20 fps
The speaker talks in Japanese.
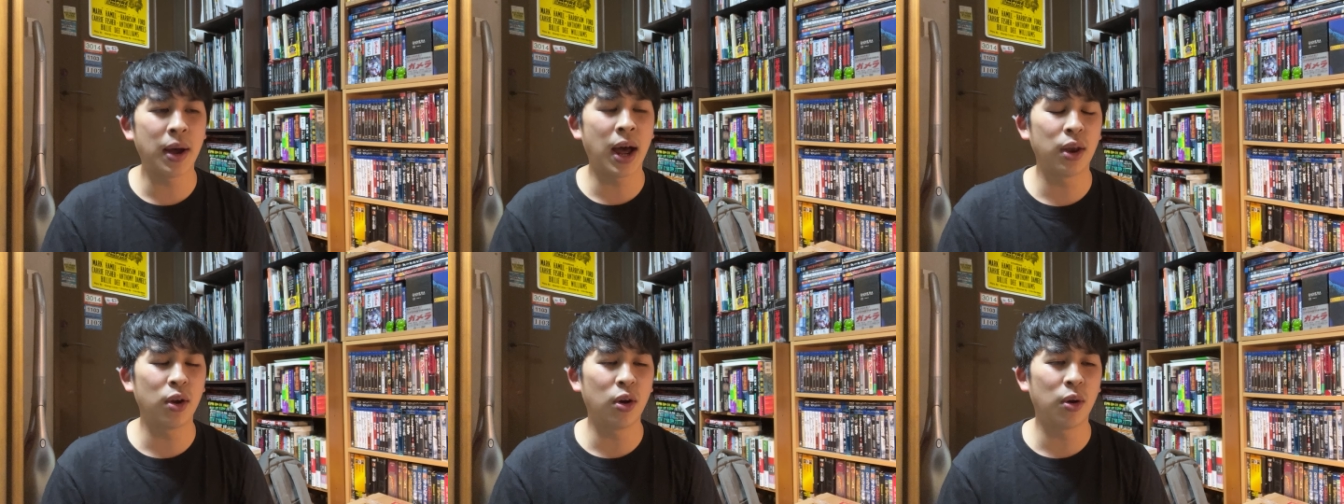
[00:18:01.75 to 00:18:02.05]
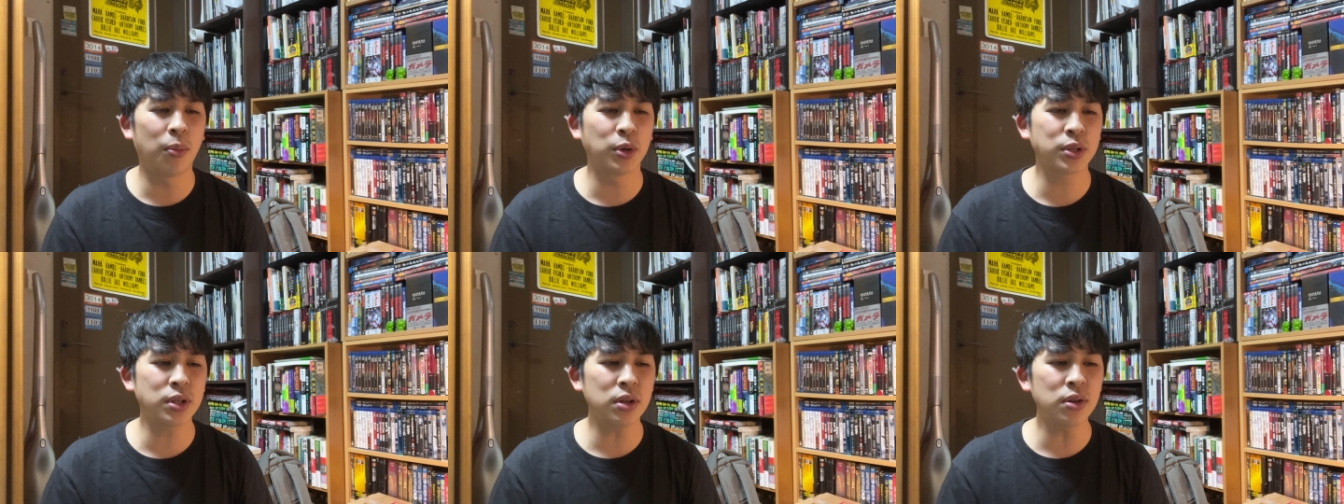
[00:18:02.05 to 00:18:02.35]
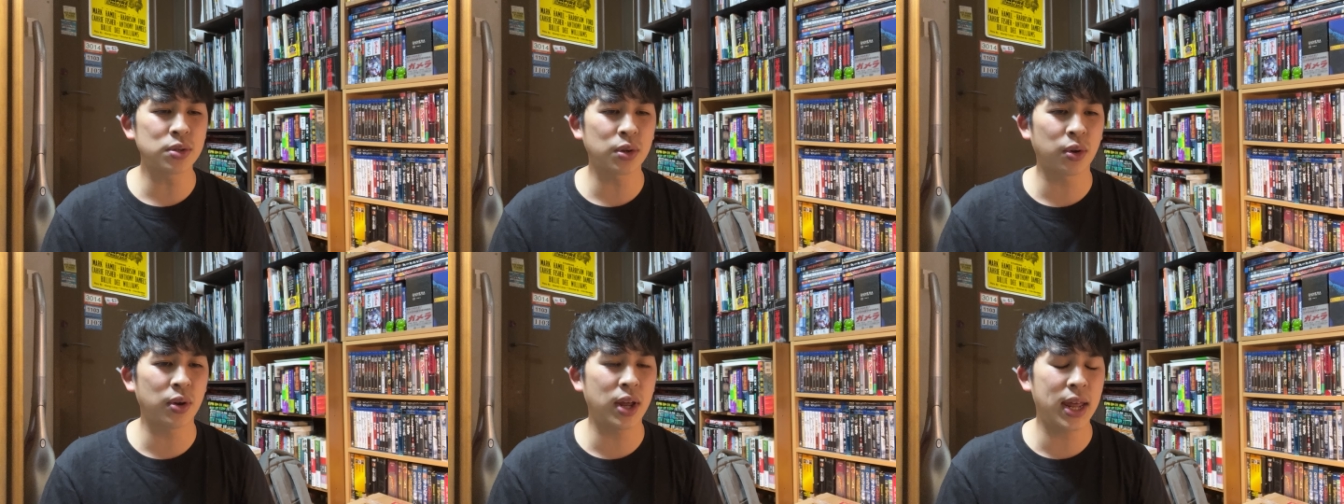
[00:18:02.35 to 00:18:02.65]
あの、もち
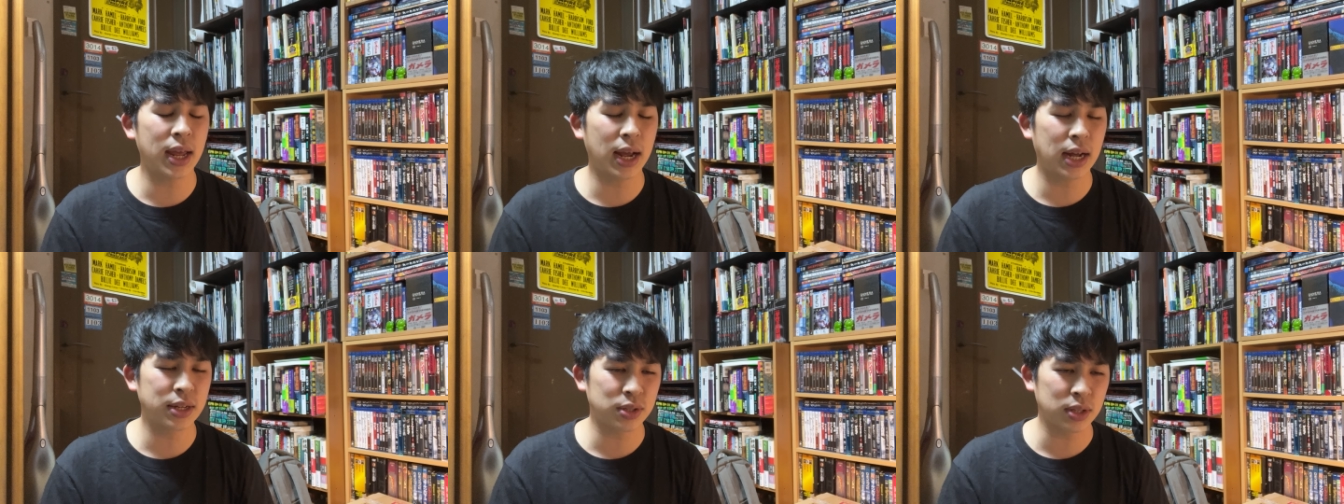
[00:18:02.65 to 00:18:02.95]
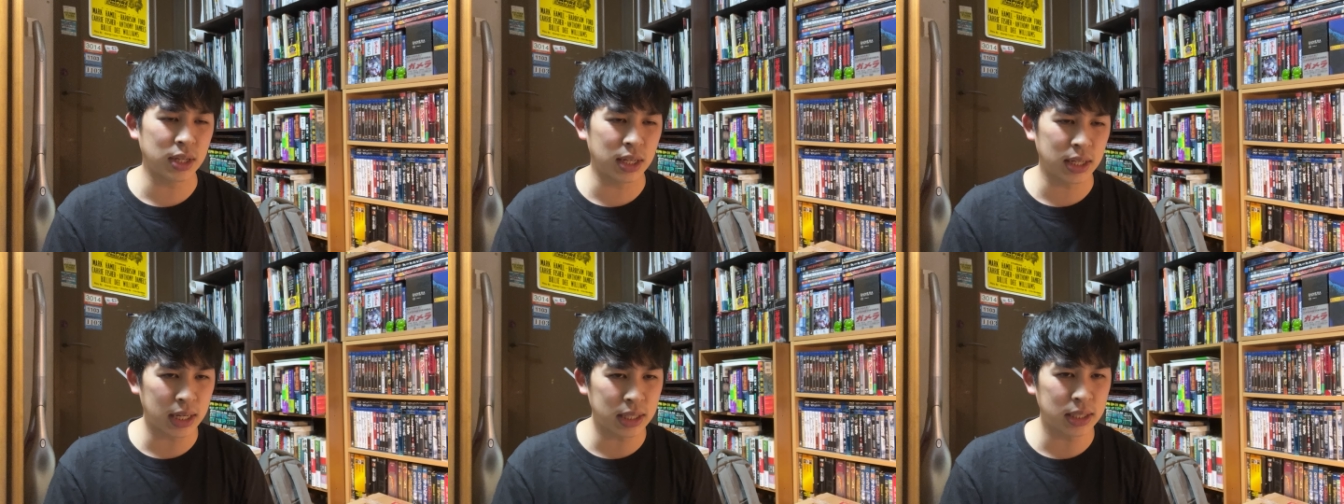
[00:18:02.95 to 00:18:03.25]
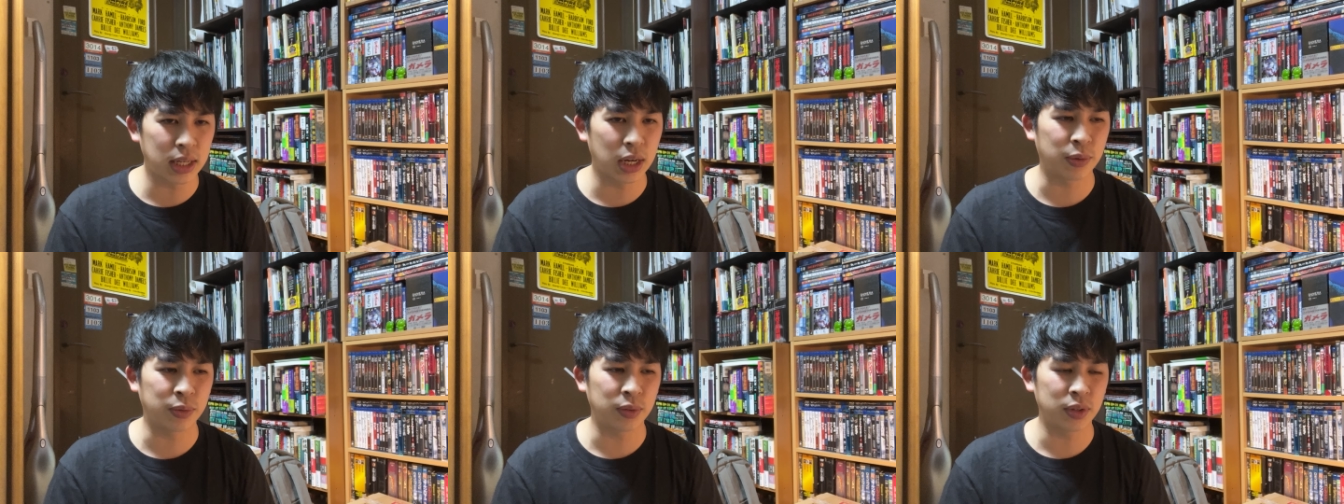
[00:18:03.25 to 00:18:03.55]
ろんその映画好きだっ
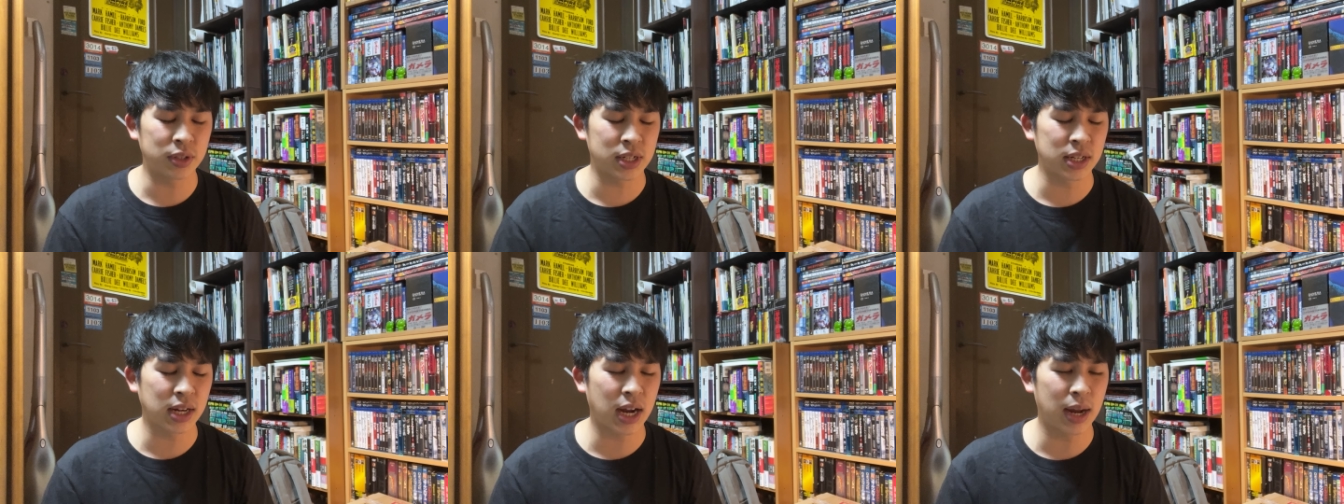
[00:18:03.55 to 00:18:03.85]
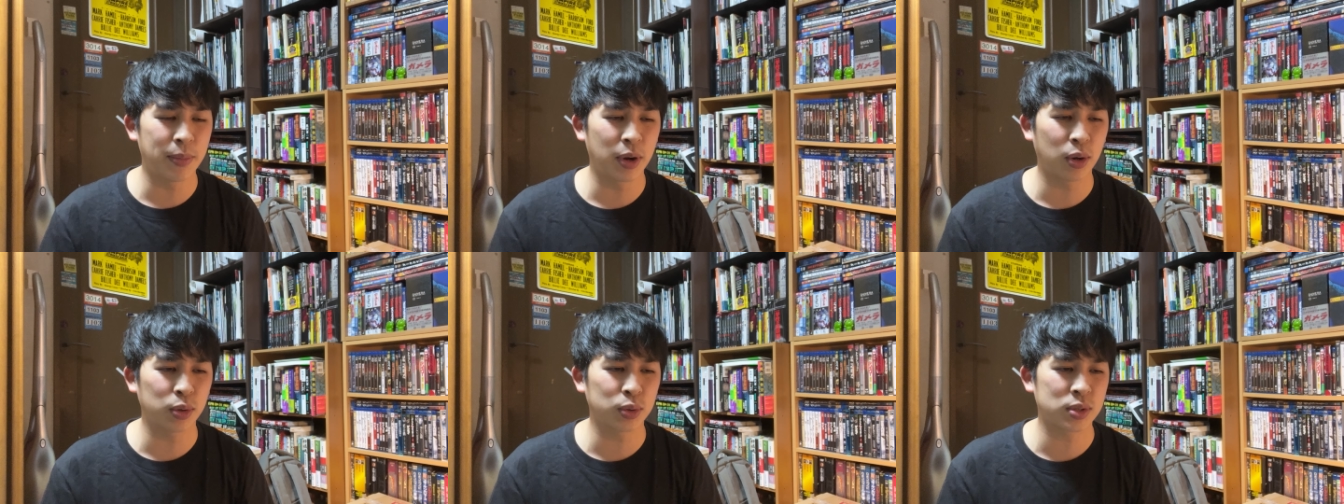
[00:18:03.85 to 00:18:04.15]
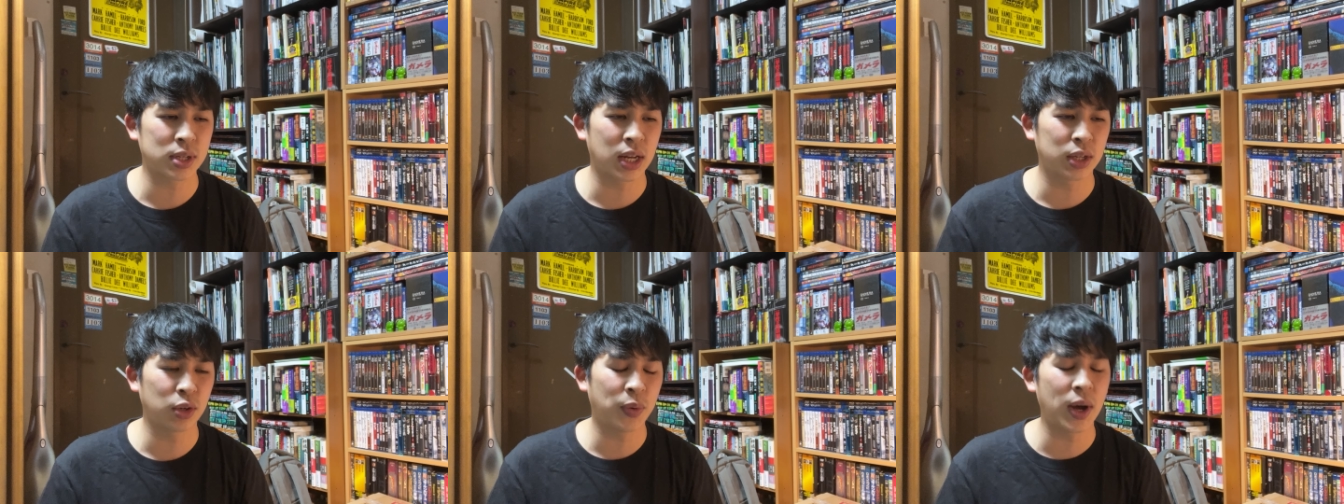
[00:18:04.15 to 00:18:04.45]
たり、新海
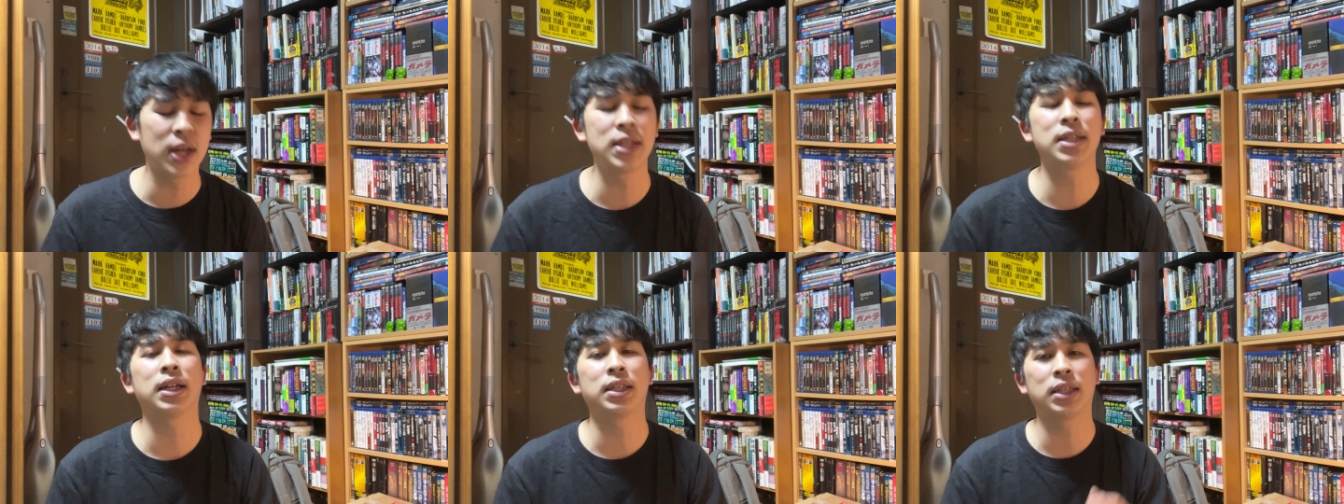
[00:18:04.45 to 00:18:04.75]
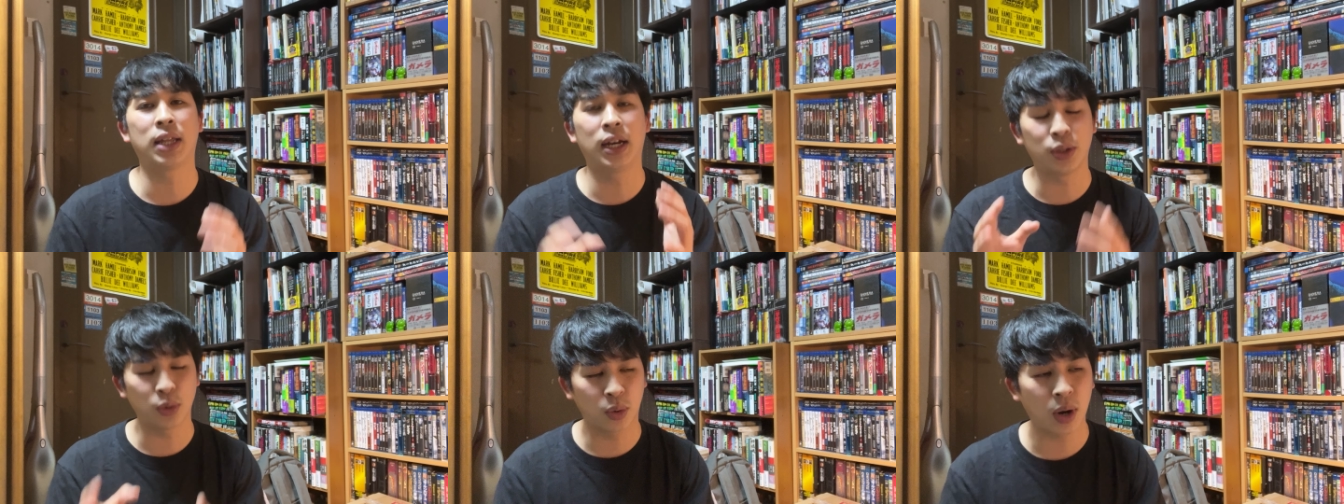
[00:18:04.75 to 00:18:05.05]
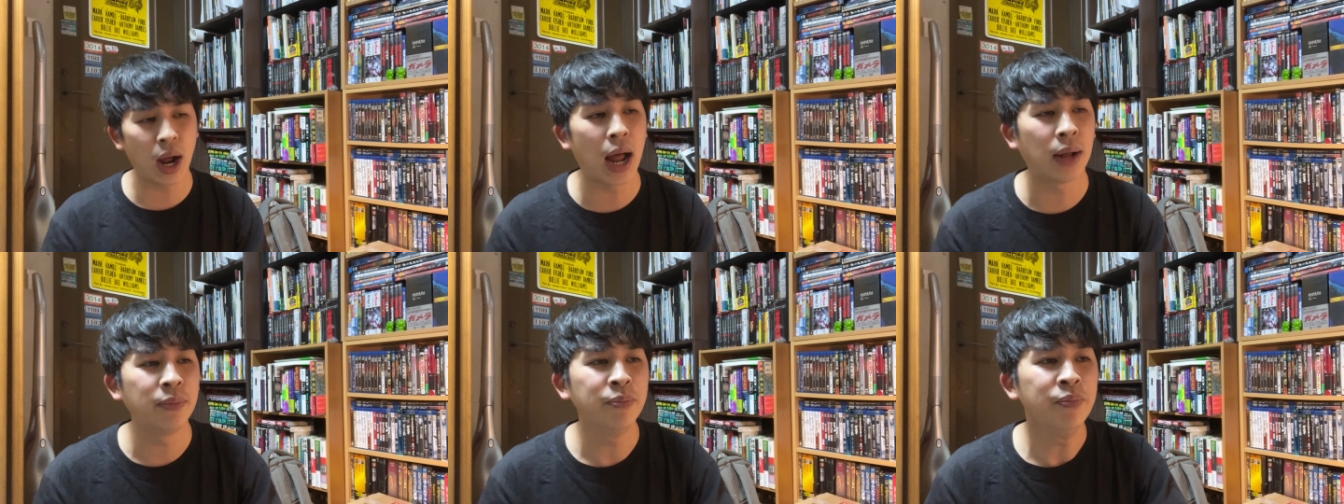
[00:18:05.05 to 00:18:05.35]
誠さんのファンだったりと
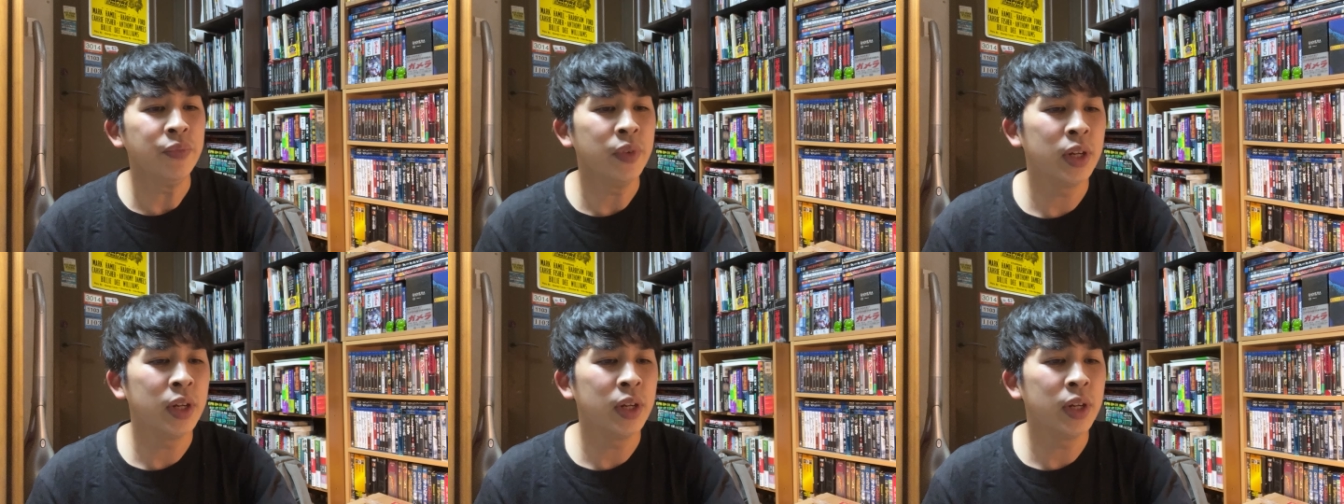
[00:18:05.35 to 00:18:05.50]
か、